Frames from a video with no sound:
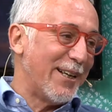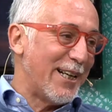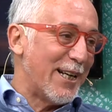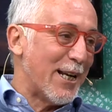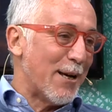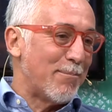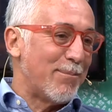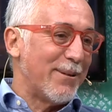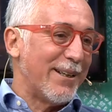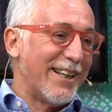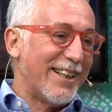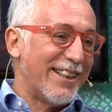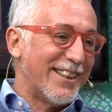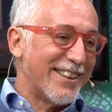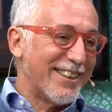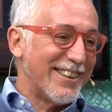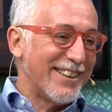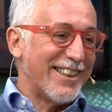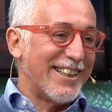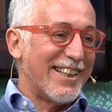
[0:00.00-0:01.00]
la pena.
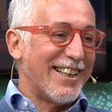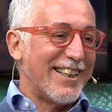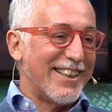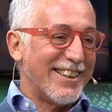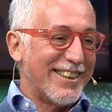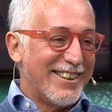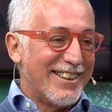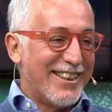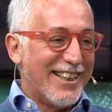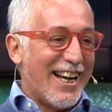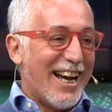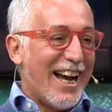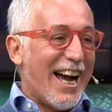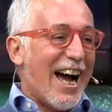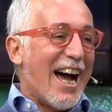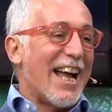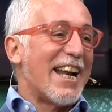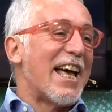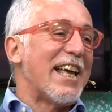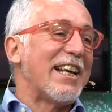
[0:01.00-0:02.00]
Claro, porque eh. se va de
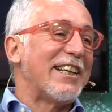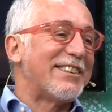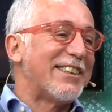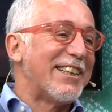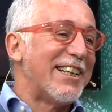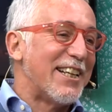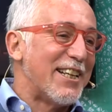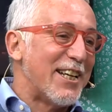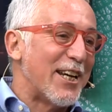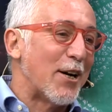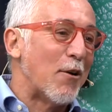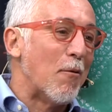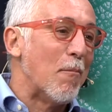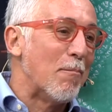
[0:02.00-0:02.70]
viaje. A nadie se le niega un